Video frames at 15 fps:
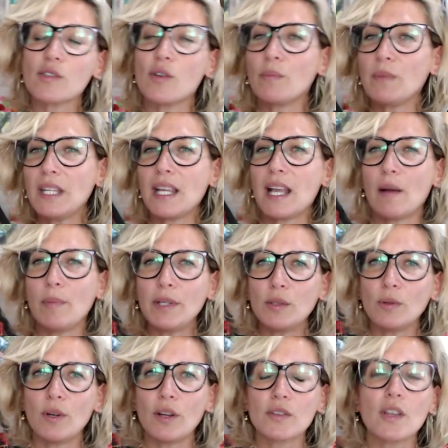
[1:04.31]
o mini
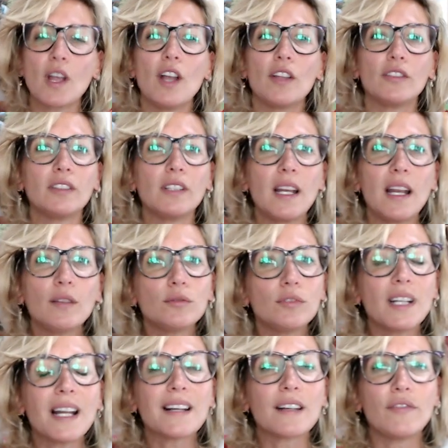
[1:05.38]
capítulos donde la
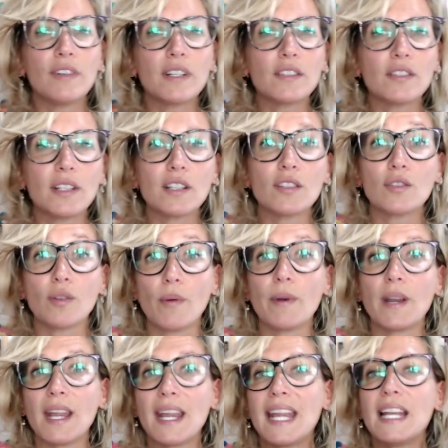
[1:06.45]
autora reflexiona
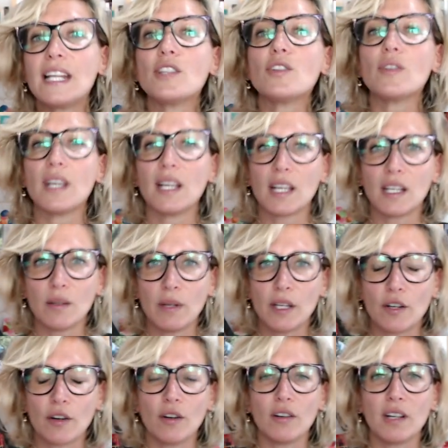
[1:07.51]
sobre el hecho de
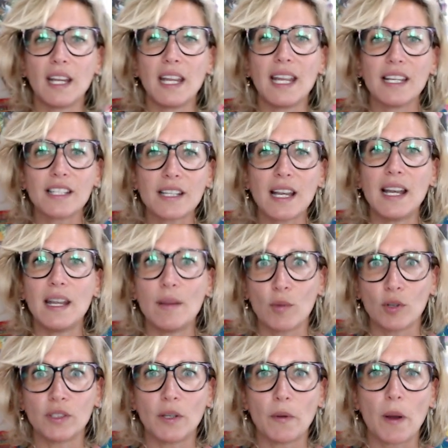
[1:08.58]
escribir o lo que ella le
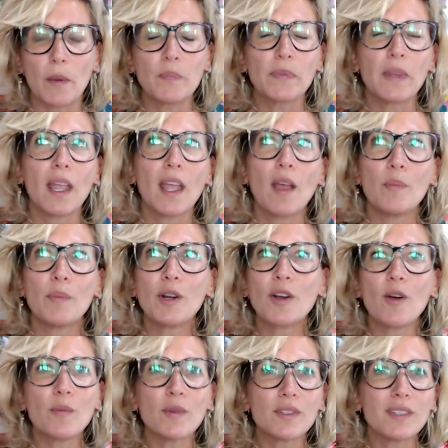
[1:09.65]
motiva. Pero
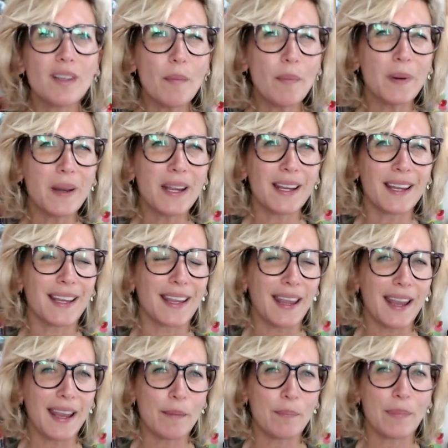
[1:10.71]
como siempre
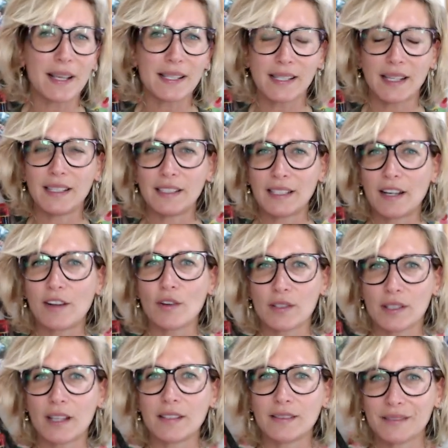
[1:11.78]
que pasan estas
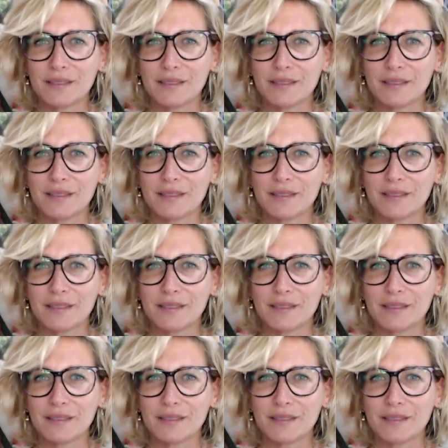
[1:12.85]
cosas,